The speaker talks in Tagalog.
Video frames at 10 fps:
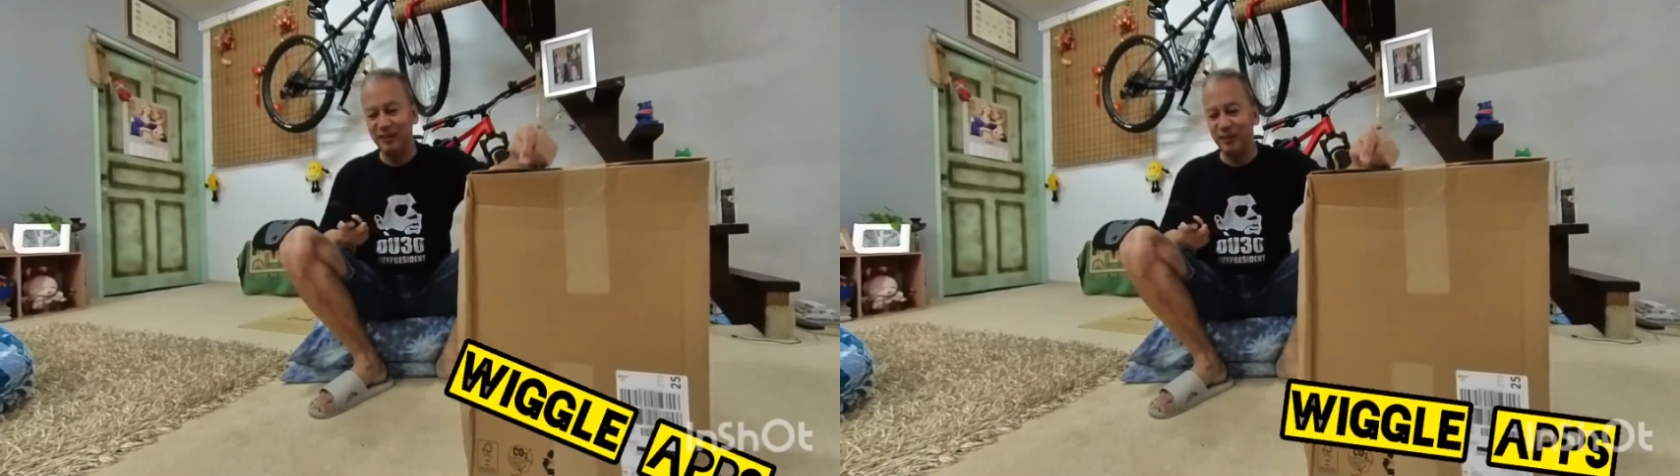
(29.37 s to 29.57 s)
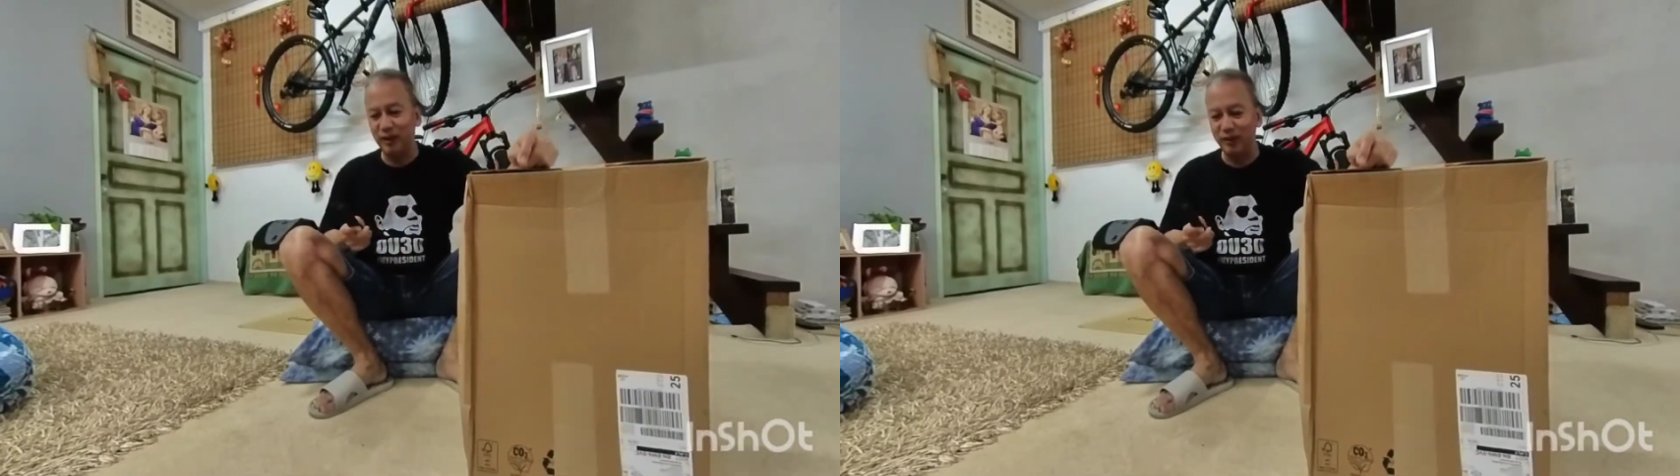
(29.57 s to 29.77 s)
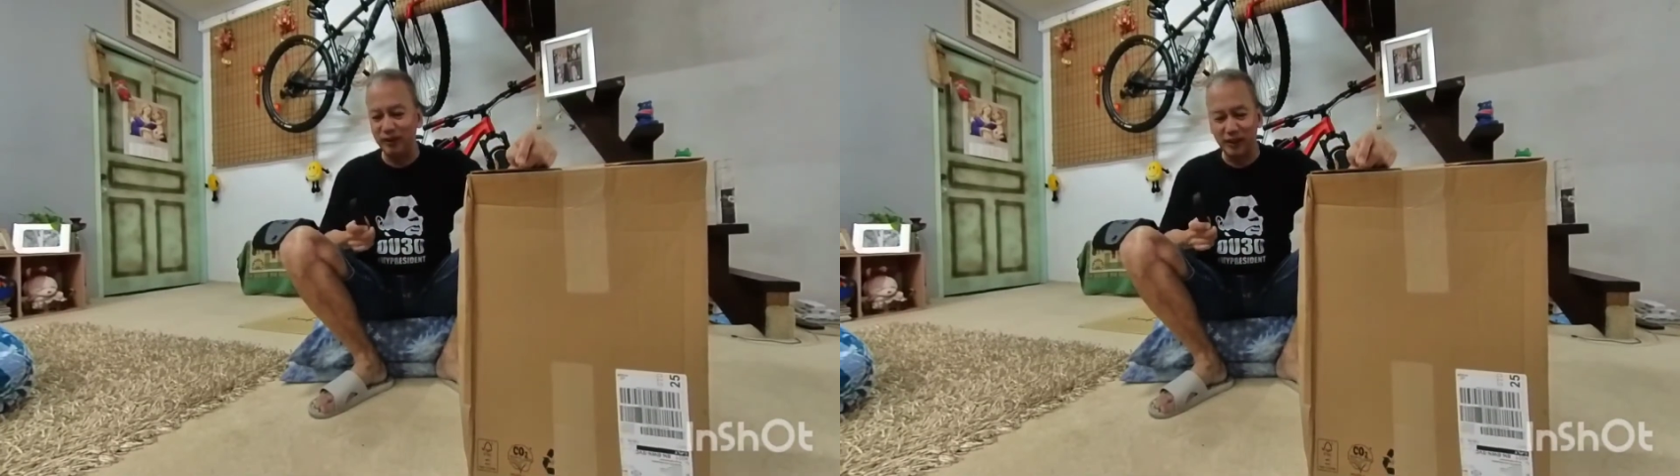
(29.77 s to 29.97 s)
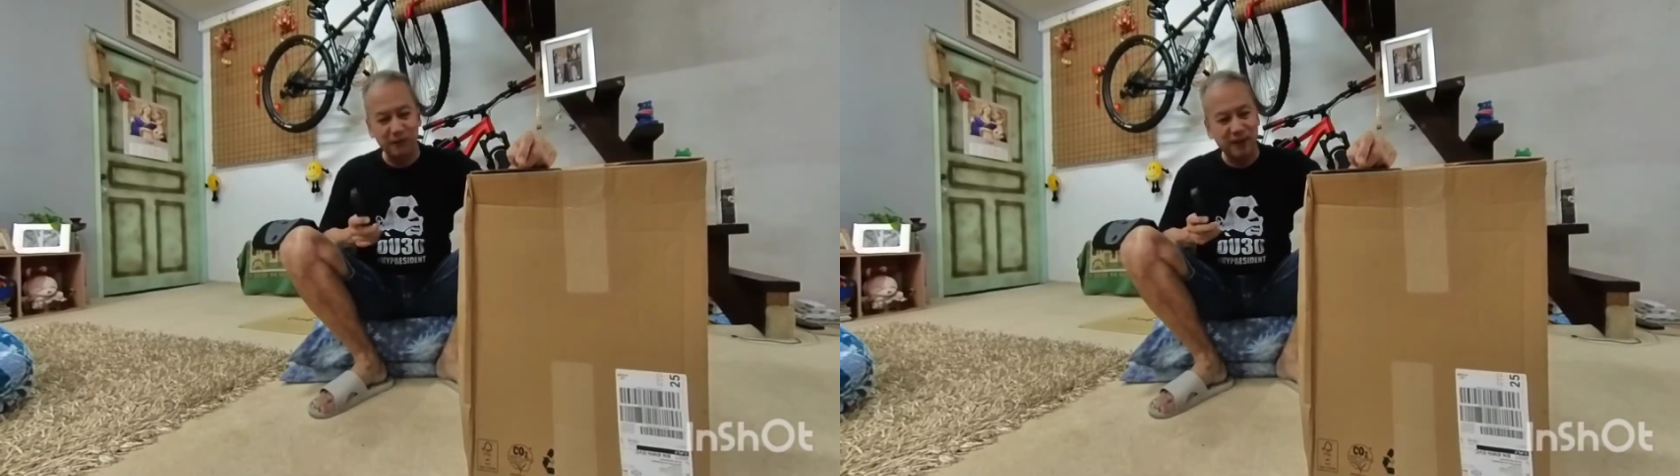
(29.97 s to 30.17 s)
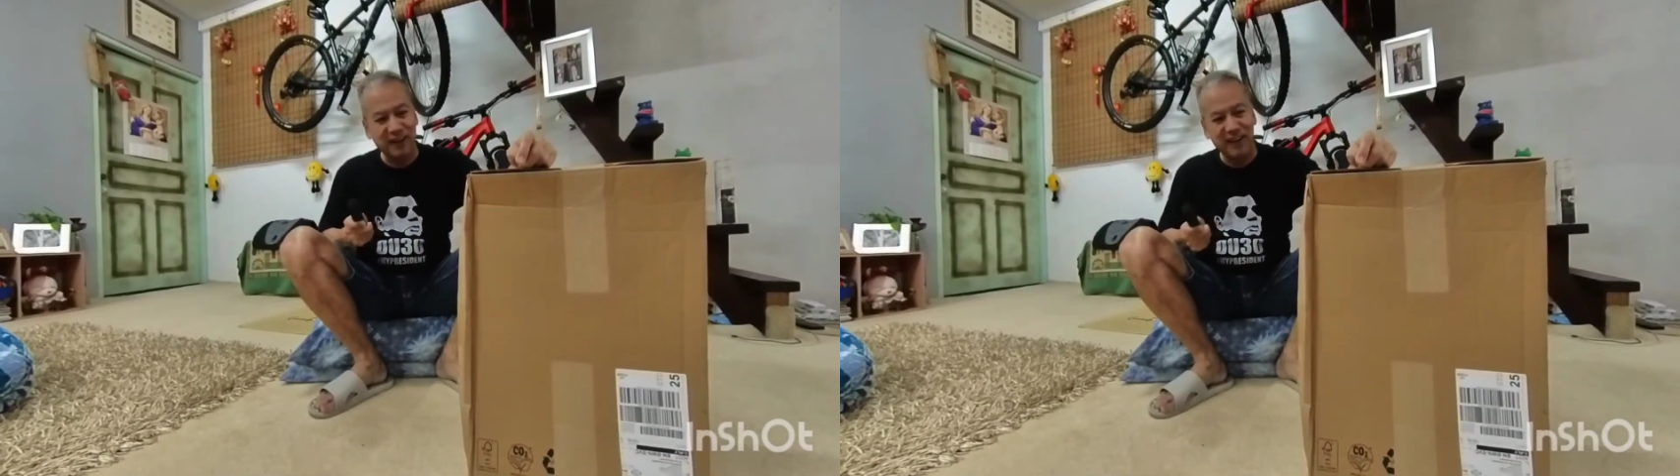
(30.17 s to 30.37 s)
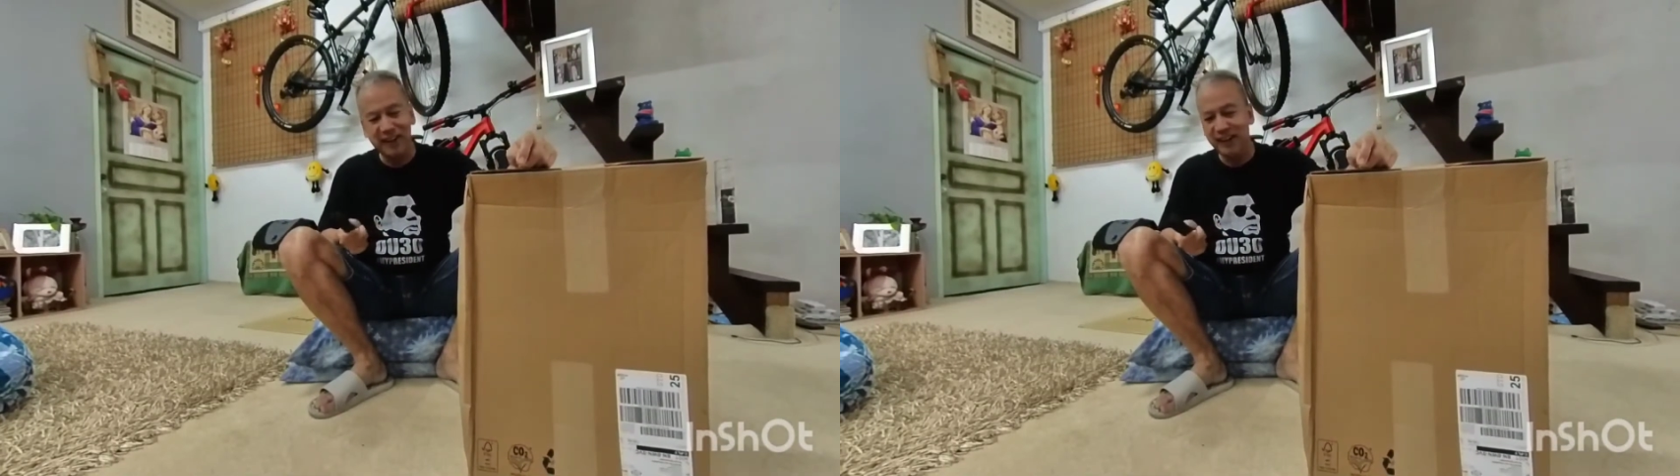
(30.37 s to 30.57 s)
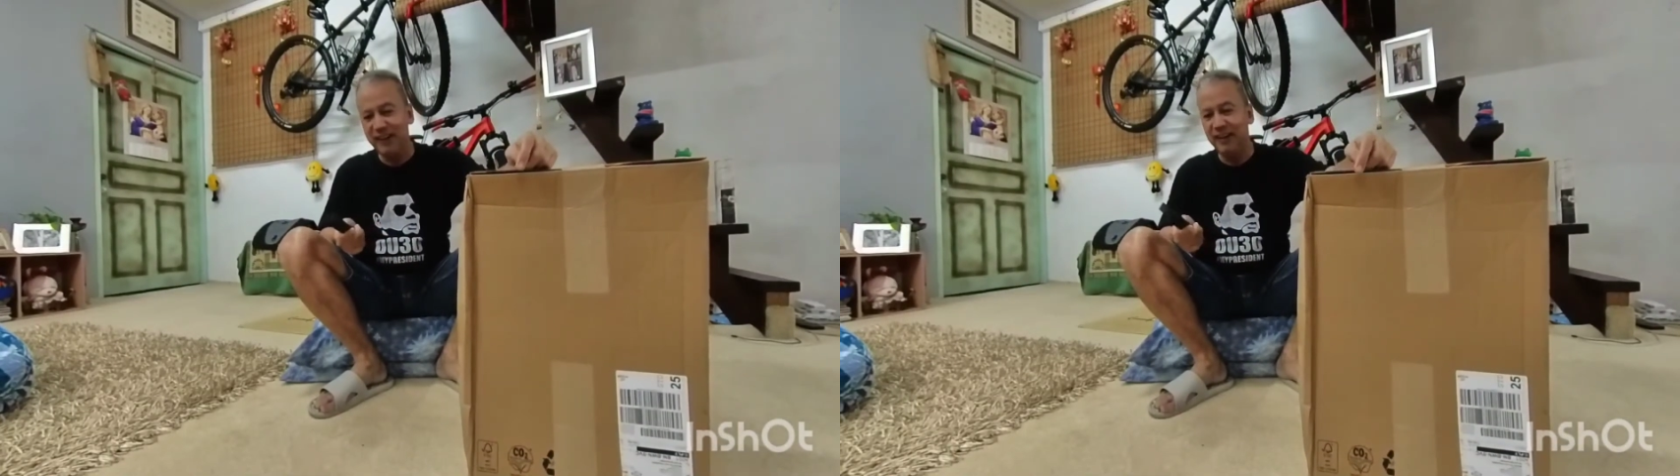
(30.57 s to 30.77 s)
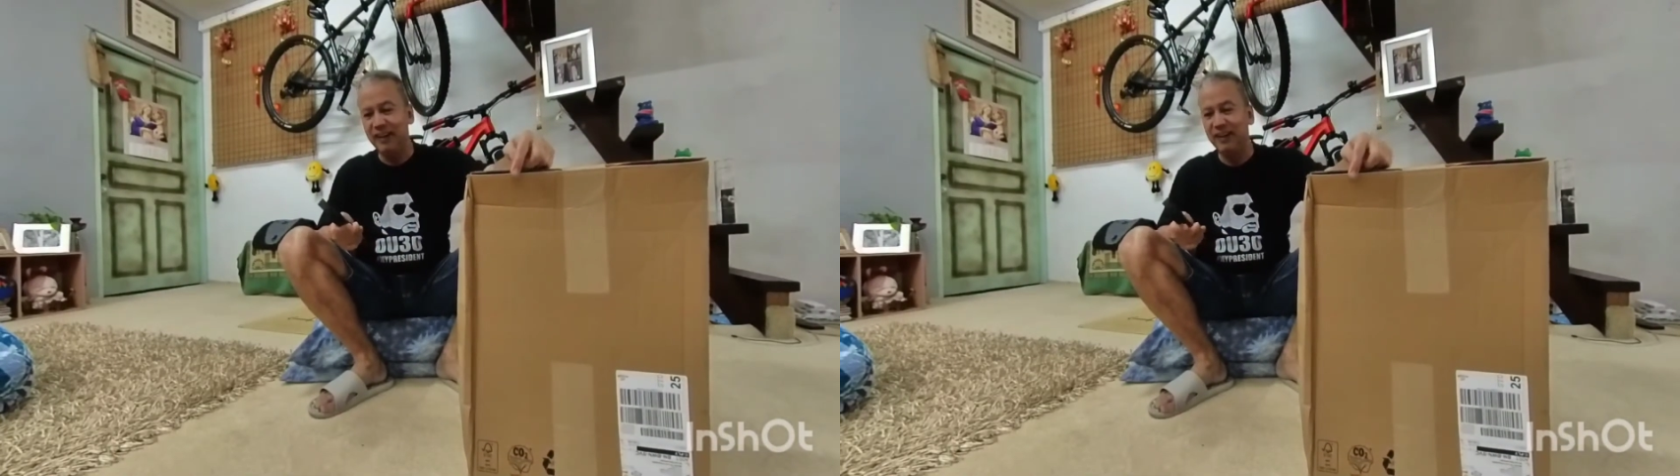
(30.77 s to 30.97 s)
kung anong
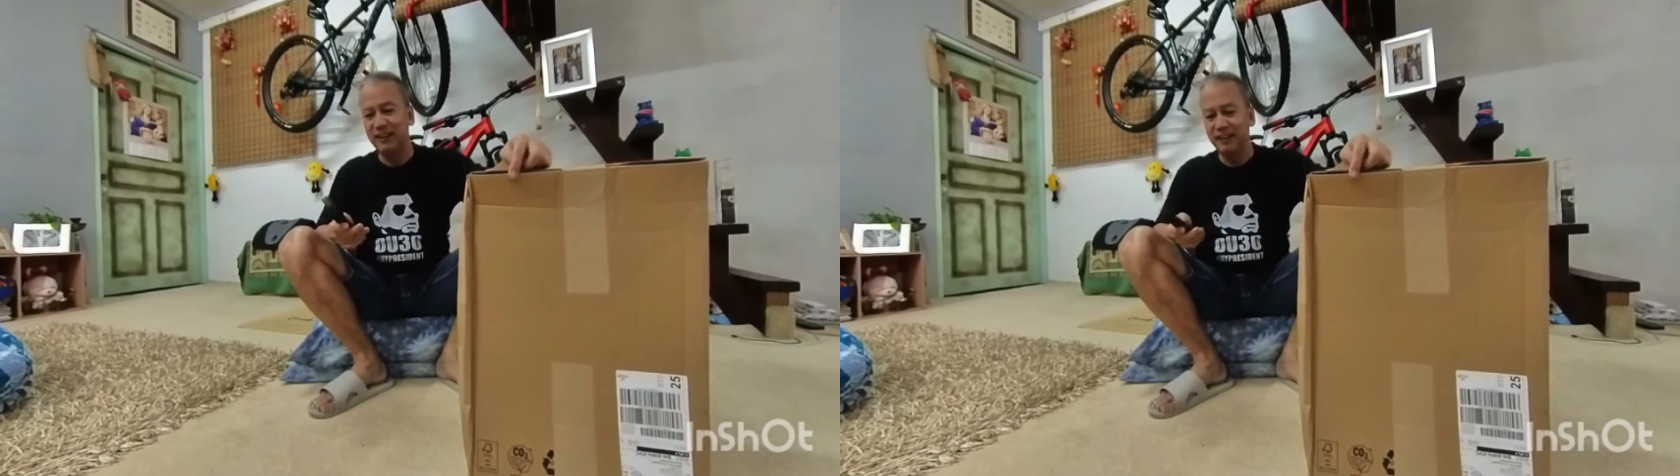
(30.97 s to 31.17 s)
laman.